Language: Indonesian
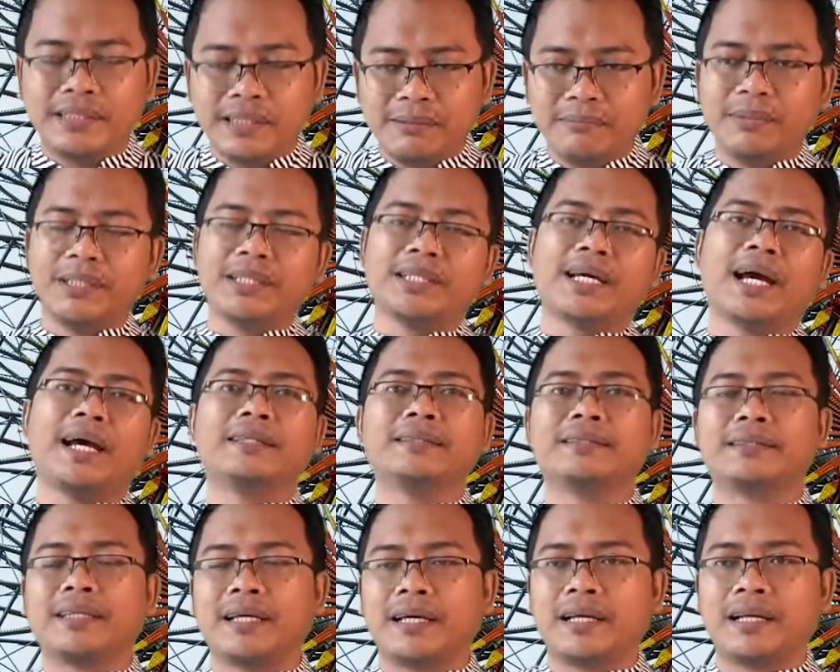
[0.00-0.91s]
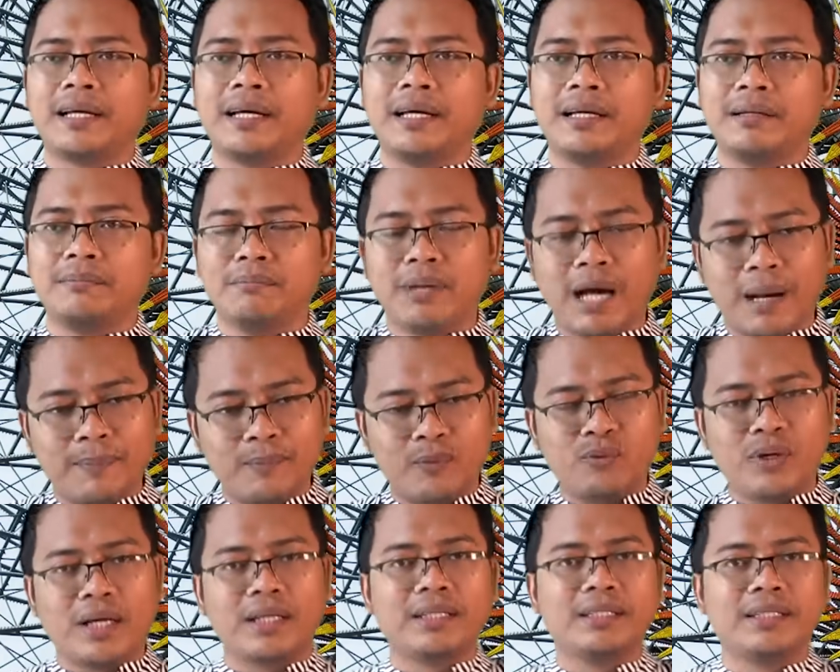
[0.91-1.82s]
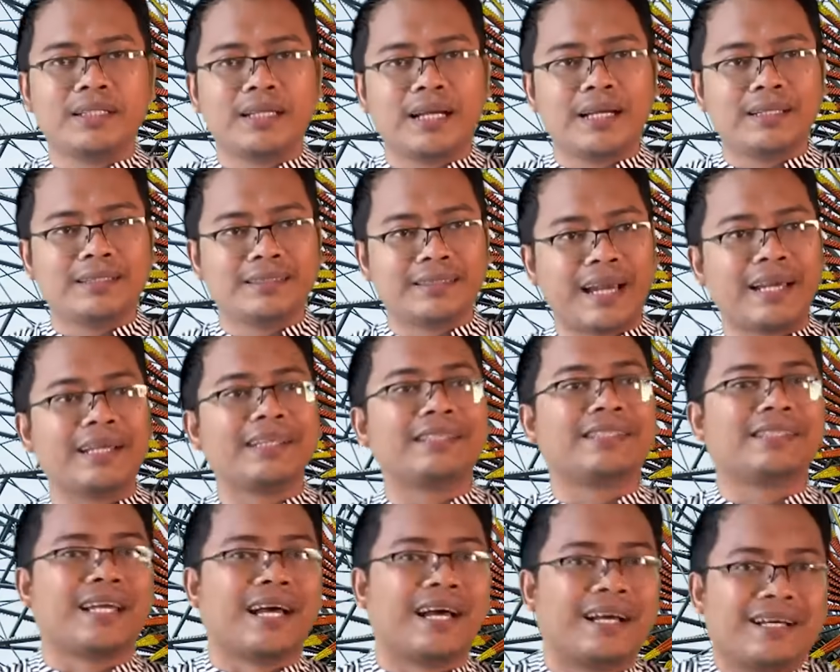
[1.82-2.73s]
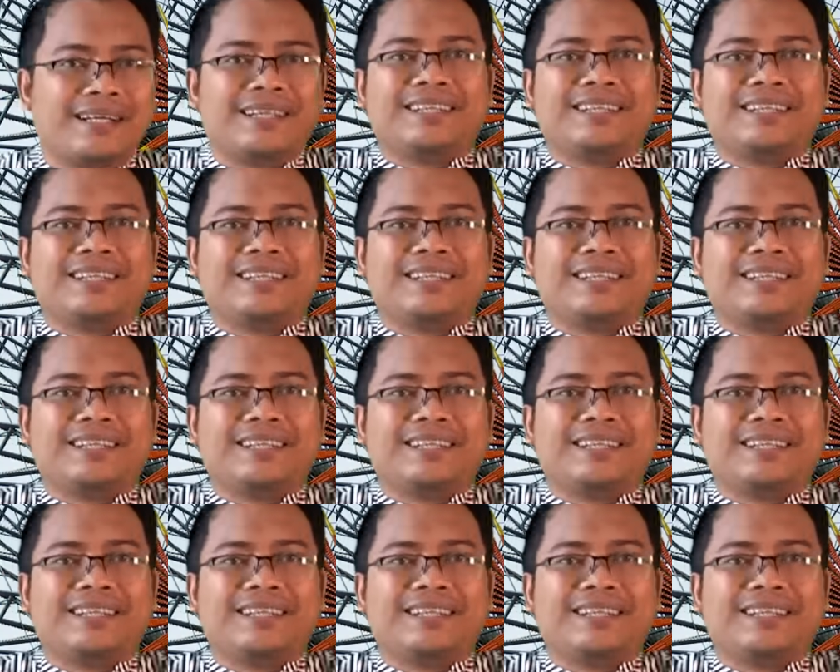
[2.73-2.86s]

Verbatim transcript: gimmick antara Mbak Puan dengan Kaisang.